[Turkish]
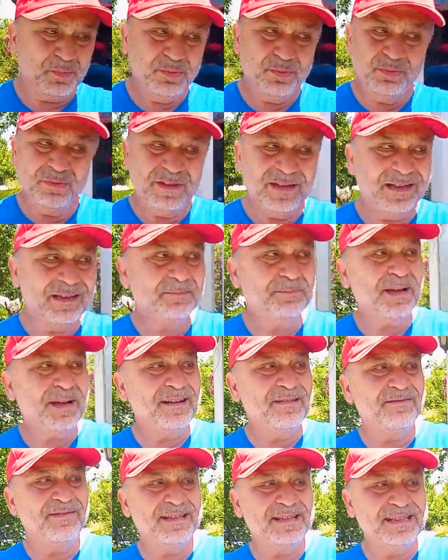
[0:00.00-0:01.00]
Bunlar
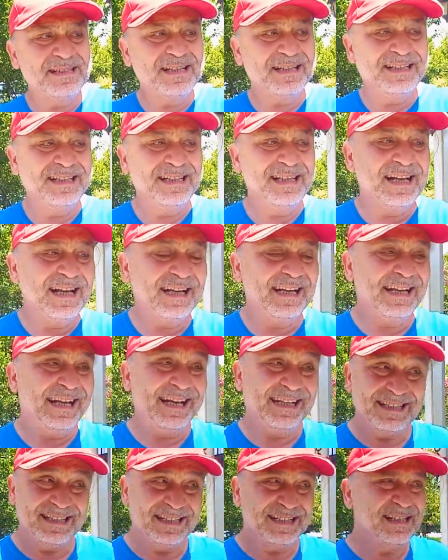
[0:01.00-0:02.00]
pek fazla dile
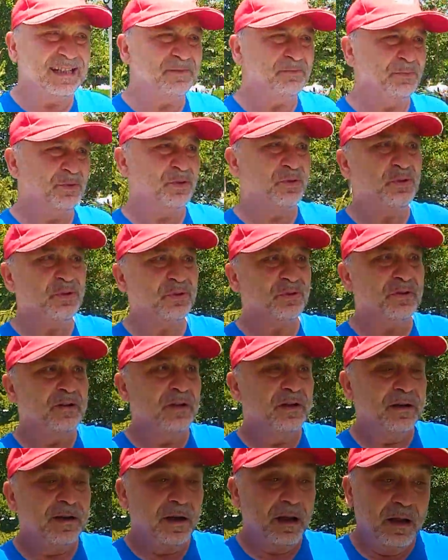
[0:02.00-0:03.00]
getirilmiyor
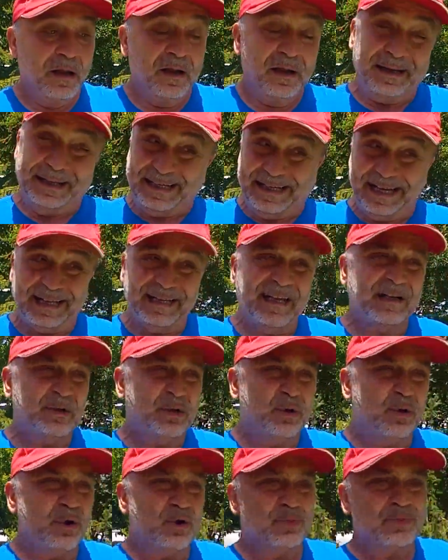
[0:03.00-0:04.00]
ya da
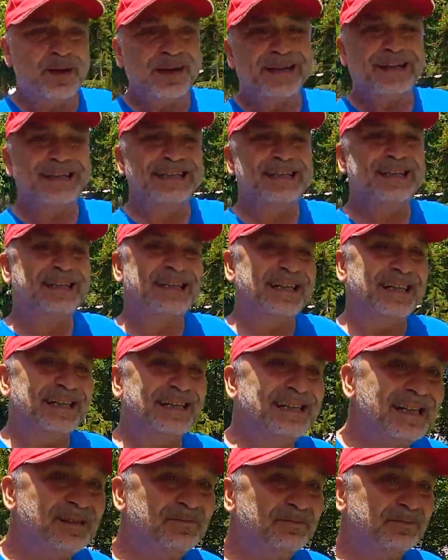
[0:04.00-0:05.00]
görmek
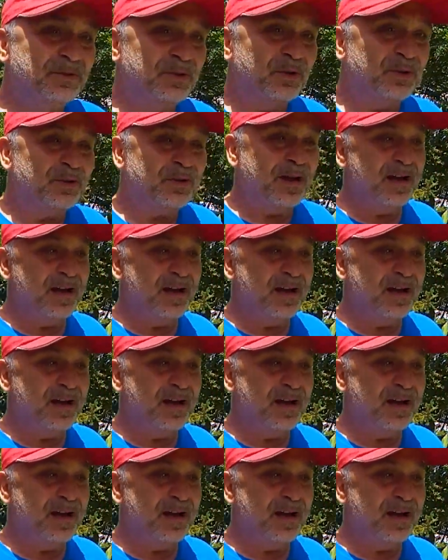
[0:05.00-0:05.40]
istenilmiyor.